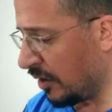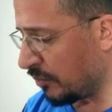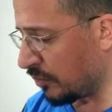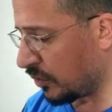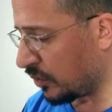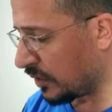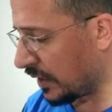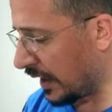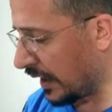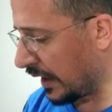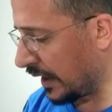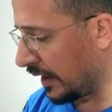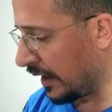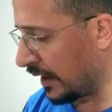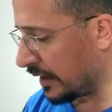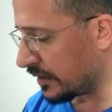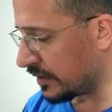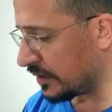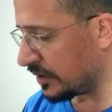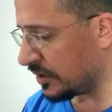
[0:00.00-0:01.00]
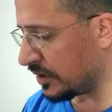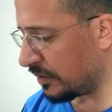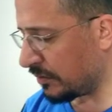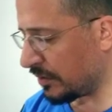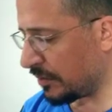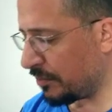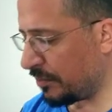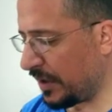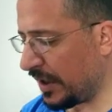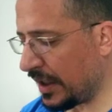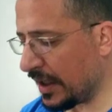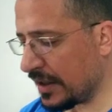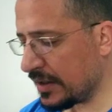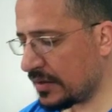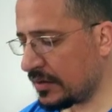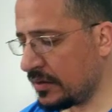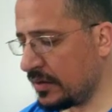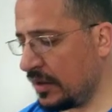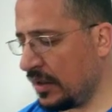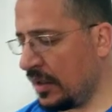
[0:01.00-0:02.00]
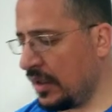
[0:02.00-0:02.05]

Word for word: Bu değerler. Şimdi biraz